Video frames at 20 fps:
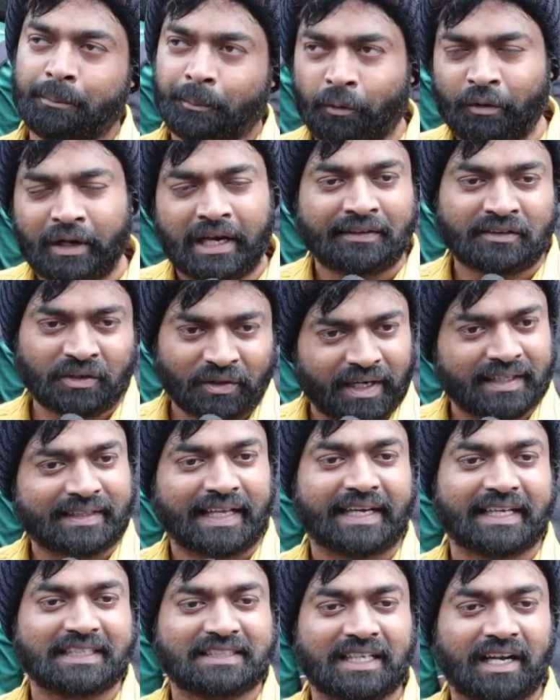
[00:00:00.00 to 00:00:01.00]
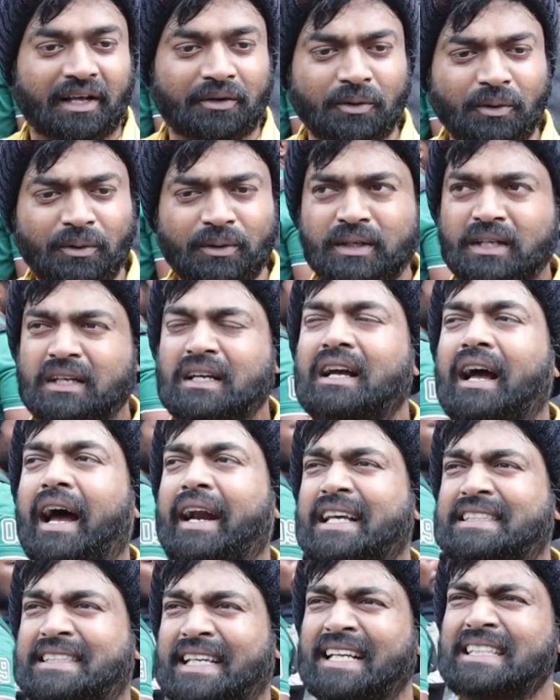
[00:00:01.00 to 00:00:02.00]
ఈ మూవీ లెంత్ కూడా తగ్గించినారు
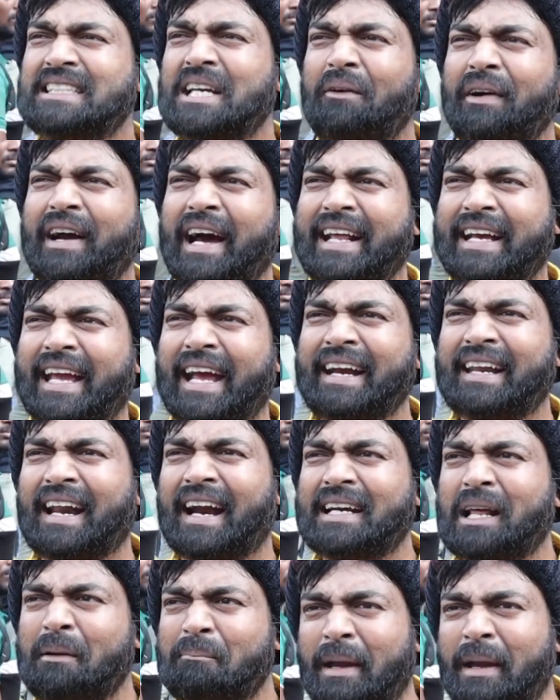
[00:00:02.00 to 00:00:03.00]
అంటే చిరంజీవి గారికి ఏంటంటే